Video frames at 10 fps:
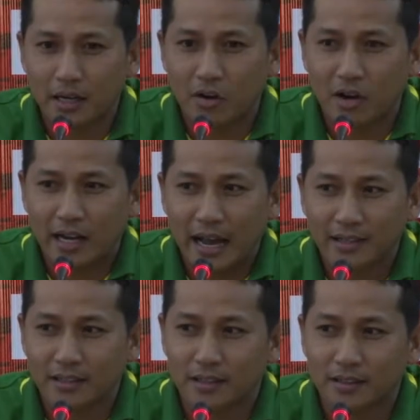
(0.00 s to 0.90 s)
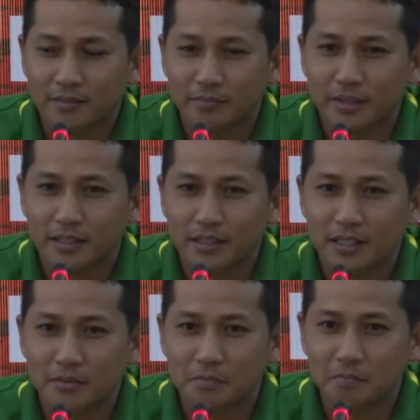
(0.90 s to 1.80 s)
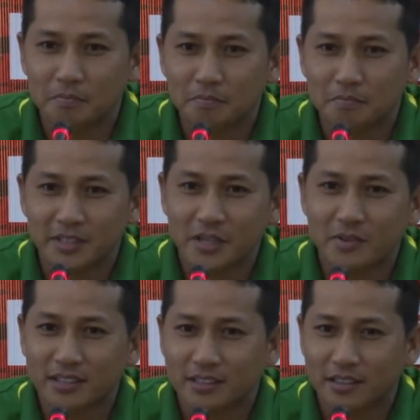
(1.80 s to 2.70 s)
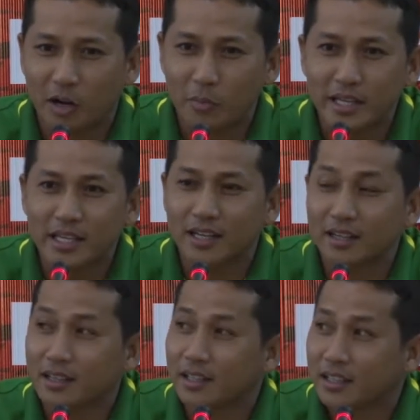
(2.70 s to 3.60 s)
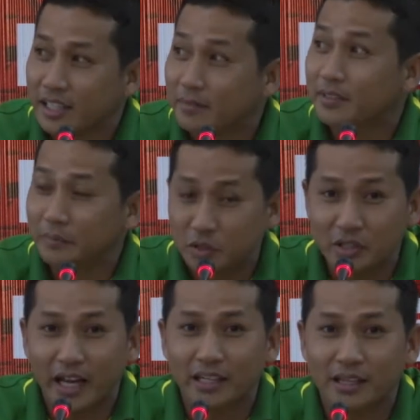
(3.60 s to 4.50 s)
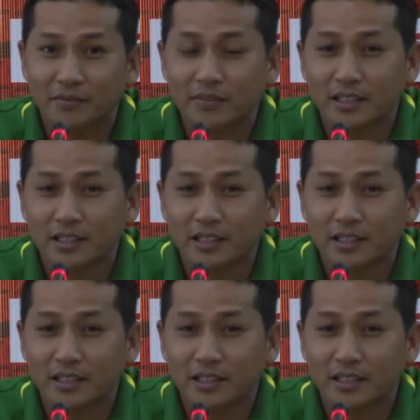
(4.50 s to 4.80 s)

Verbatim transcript: งกอกการ์ดเนี่ยเป็นทีมไม่ใช่ว่าเขาไม่ดีฮะทีมระดับเดียวกันครับ